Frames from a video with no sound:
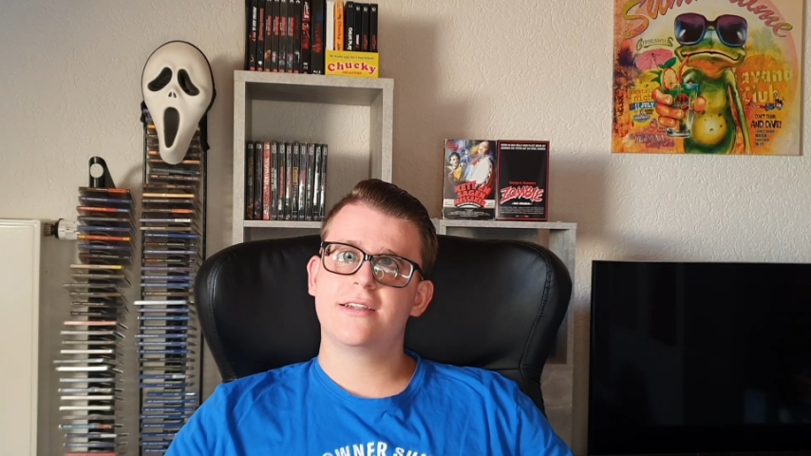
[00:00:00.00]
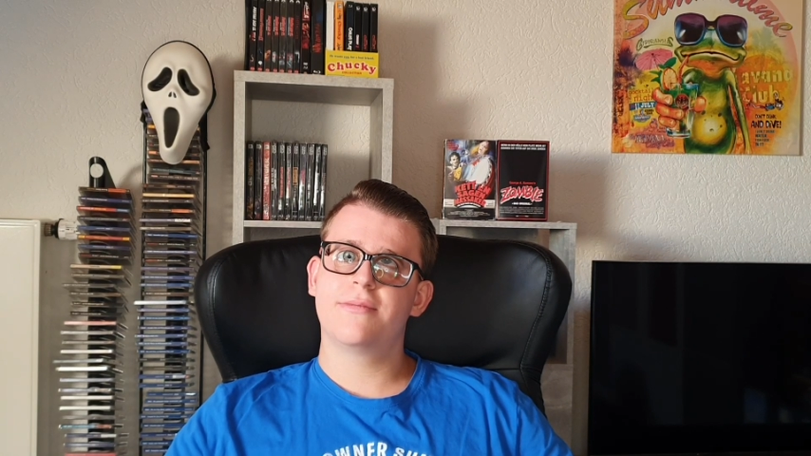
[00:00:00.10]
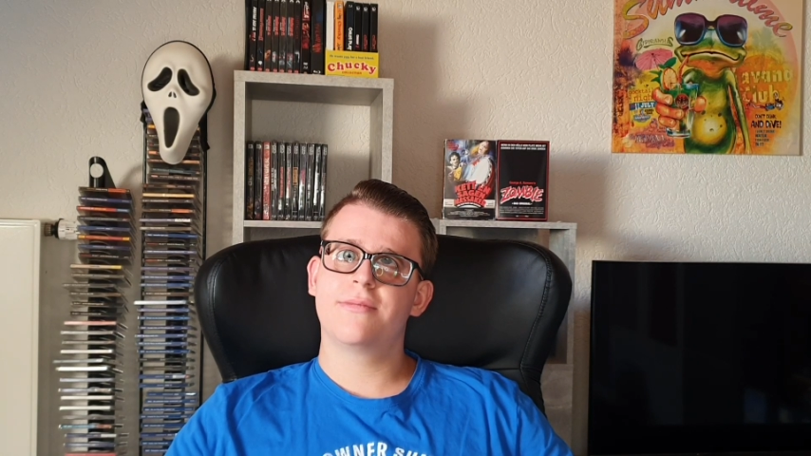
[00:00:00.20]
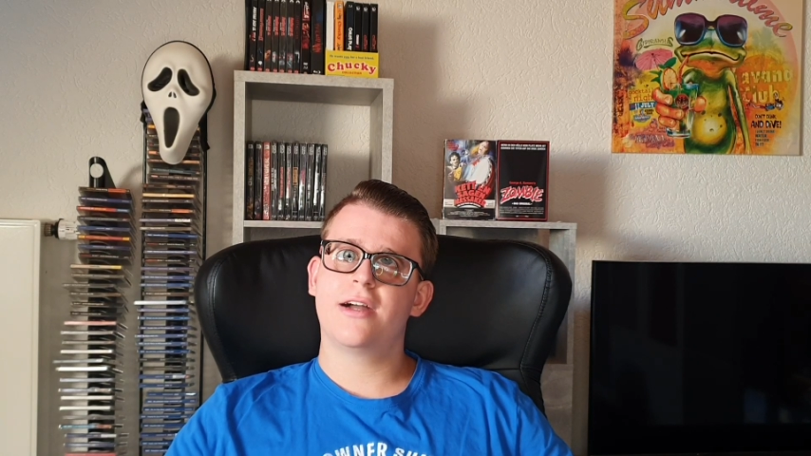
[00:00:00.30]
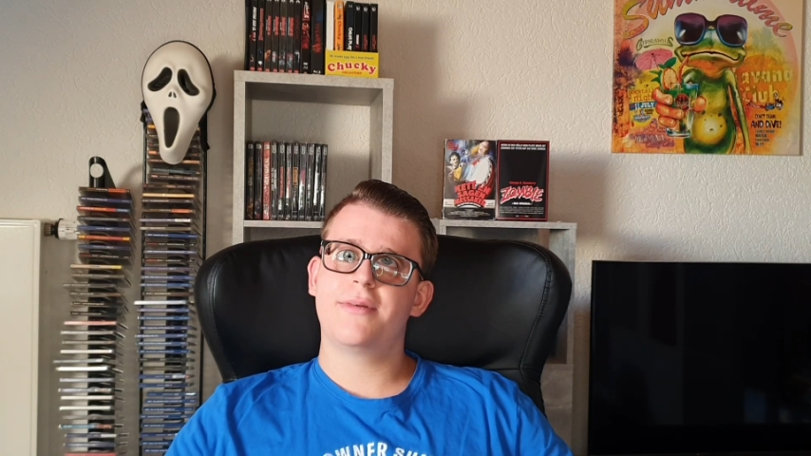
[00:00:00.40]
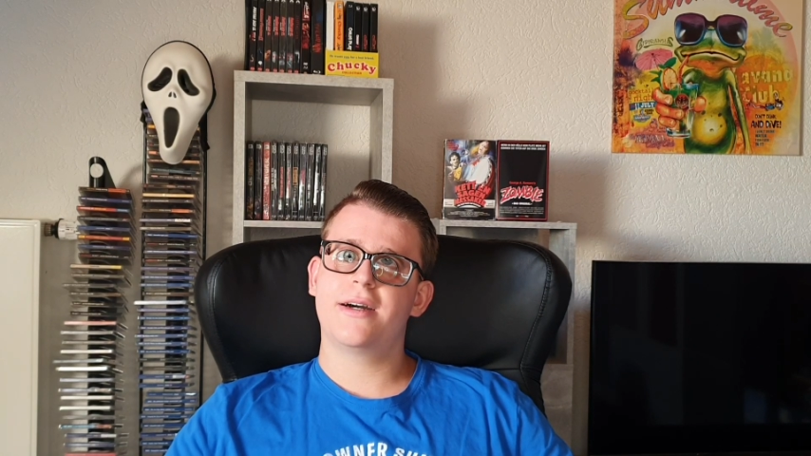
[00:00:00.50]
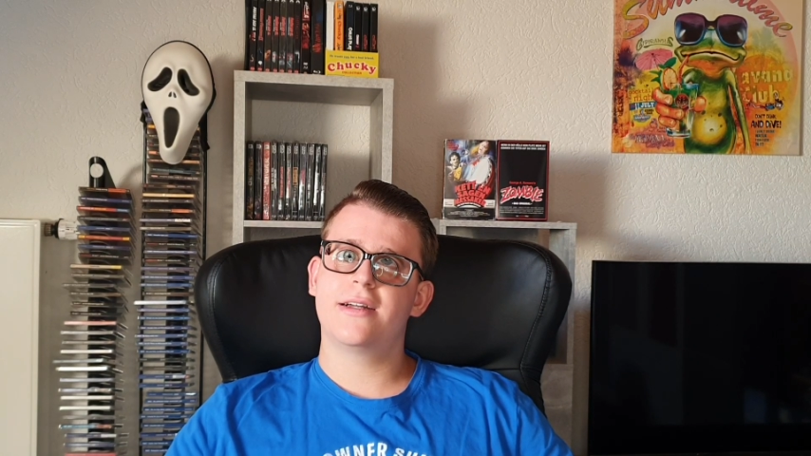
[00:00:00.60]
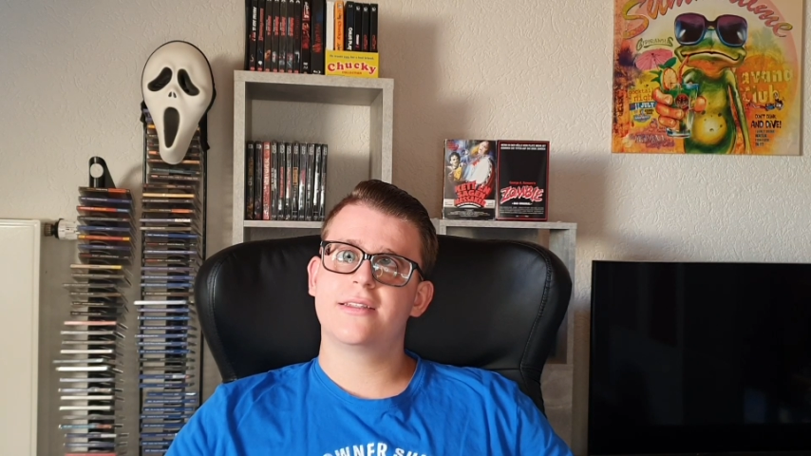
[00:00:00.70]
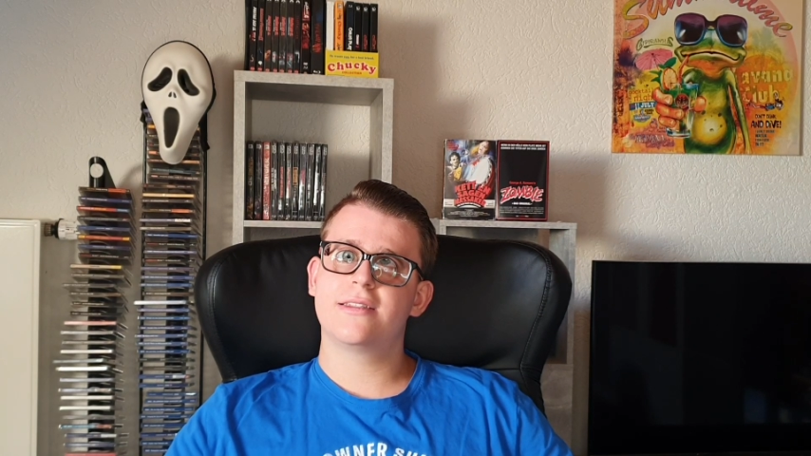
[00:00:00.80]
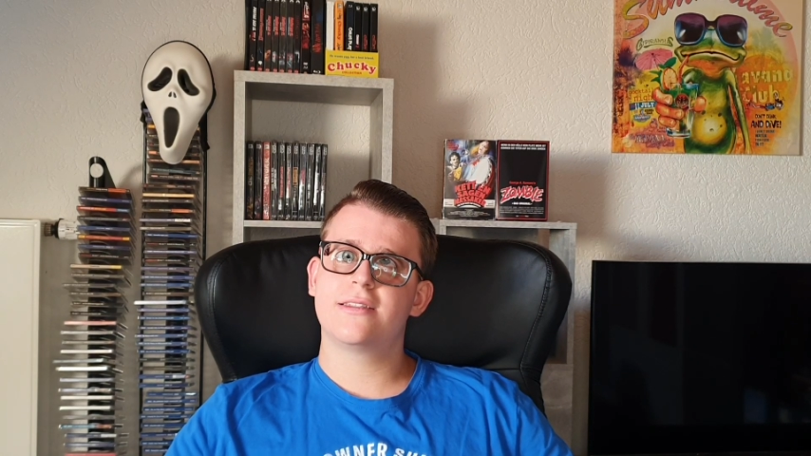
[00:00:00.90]
ähm,
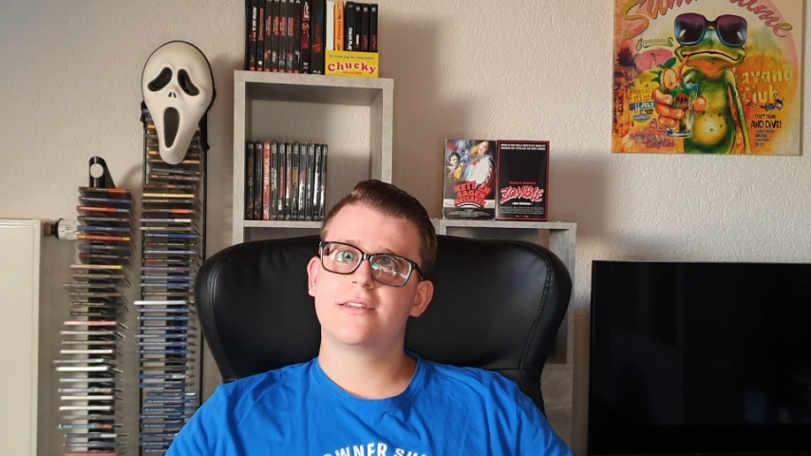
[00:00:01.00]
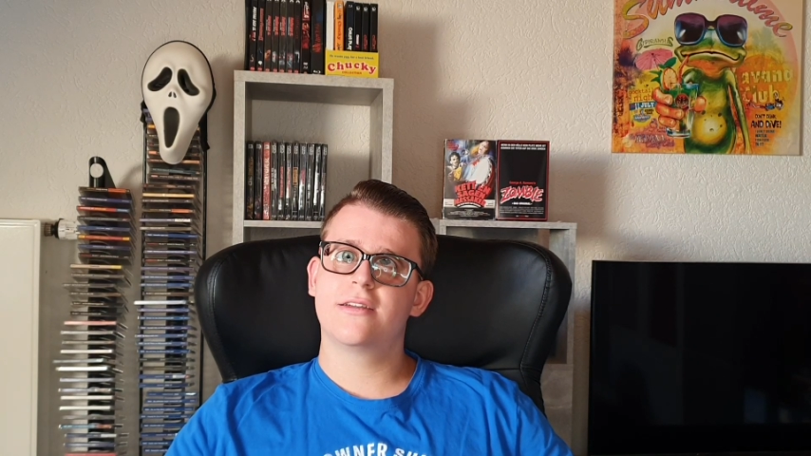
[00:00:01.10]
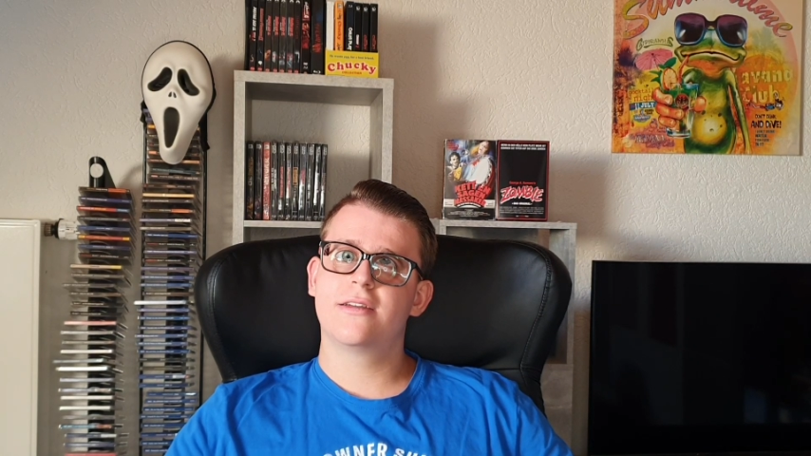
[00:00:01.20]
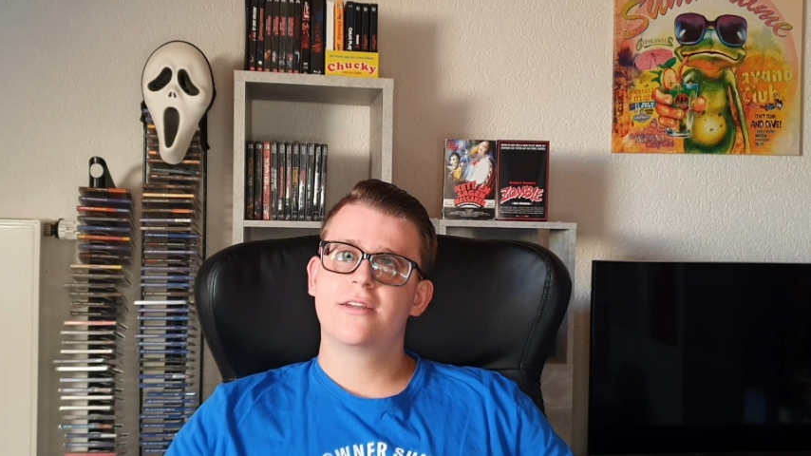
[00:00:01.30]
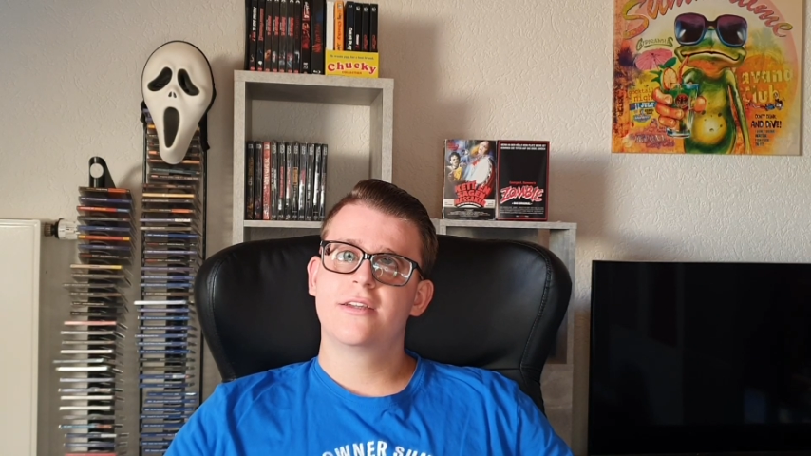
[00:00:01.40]
aber das äh,